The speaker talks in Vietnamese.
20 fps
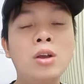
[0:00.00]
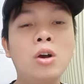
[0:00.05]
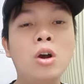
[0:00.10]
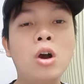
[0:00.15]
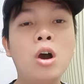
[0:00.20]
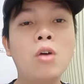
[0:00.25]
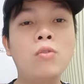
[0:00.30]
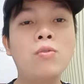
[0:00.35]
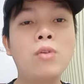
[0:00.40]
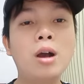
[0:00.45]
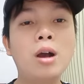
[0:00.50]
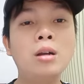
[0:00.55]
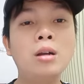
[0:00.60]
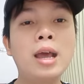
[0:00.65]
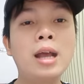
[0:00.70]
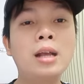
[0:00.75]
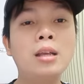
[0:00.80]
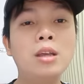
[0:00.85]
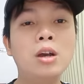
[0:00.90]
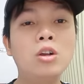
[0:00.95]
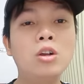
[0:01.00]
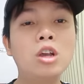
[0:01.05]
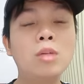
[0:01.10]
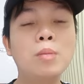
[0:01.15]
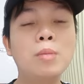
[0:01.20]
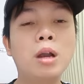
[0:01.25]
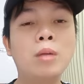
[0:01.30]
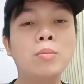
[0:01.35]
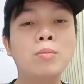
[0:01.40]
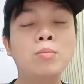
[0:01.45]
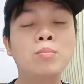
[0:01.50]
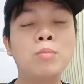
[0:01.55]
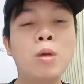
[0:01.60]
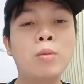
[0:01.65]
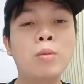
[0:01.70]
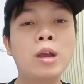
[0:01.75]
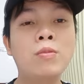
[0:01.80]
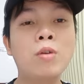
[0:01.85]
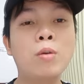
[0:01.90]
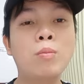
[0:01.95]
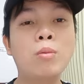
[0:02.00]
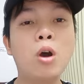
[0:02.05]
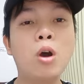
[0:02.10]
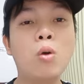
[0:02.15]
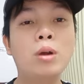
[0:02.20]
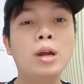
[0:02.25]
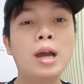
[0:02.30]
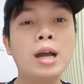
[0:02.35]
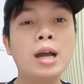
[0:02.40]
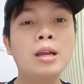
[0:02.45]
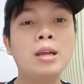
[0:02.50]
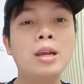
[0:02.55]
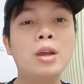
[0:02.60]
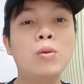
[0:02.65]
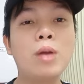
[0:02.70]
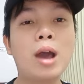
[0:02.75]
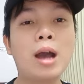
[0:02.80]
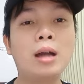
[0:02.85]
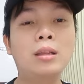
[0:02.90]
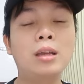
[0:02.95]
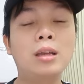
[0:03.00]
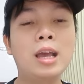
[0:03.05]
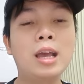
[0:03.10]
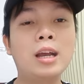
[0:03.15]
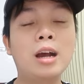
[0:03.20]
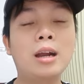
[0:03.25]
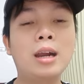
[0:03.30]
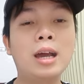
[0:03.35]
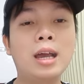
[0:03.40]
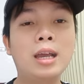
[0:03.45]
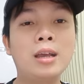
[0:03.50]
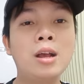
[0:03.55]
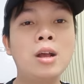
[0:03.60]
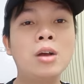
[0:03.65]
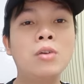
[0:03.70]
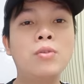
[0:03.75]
họ vẫn đang giữ cho mình một cái phong độ khá là đều đặn thời gian gần đây.